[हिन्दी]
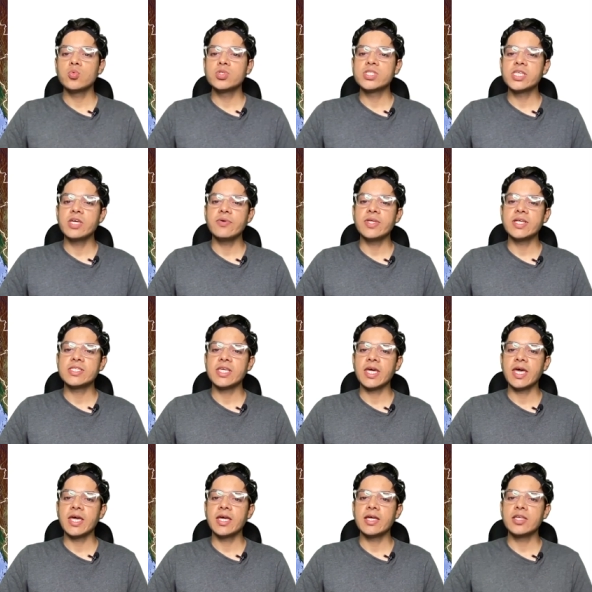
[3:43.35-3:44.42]
उसकी वजह से
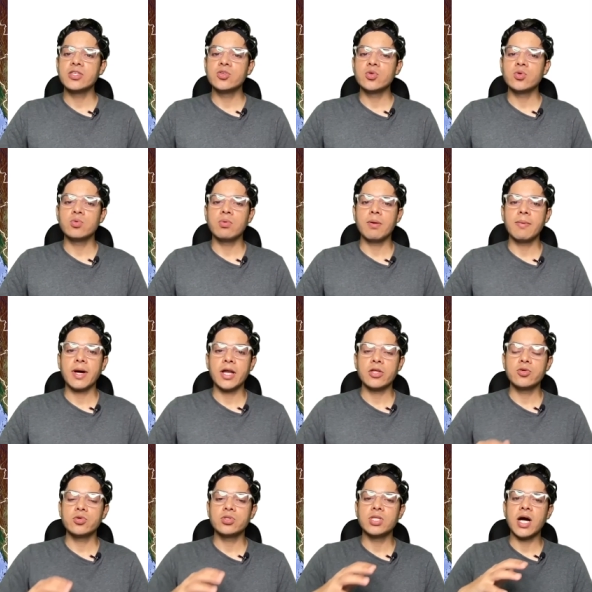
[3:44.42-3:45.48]
जो हमारा
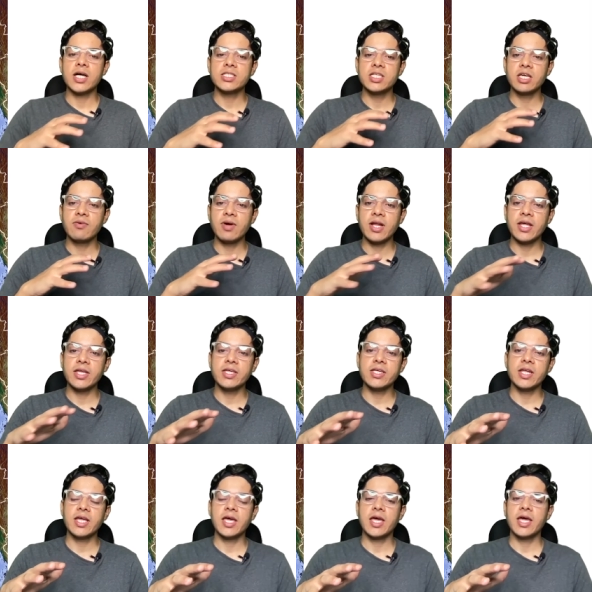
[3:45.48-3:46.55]
जो दार्जिलिंग वाला
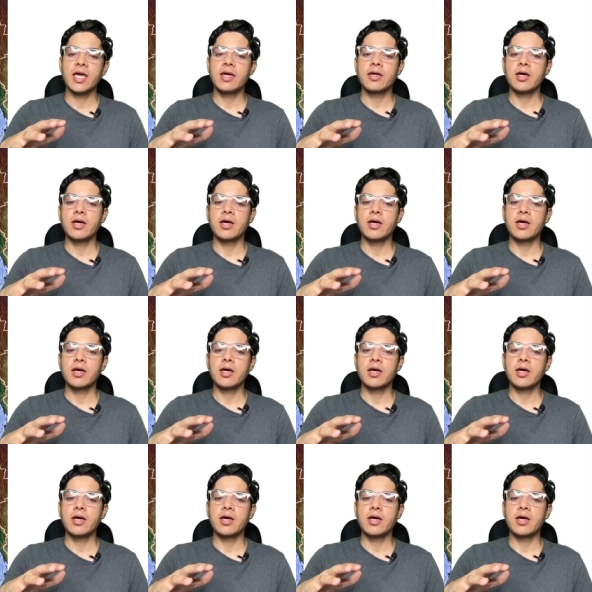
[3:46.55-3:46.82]
रीजन है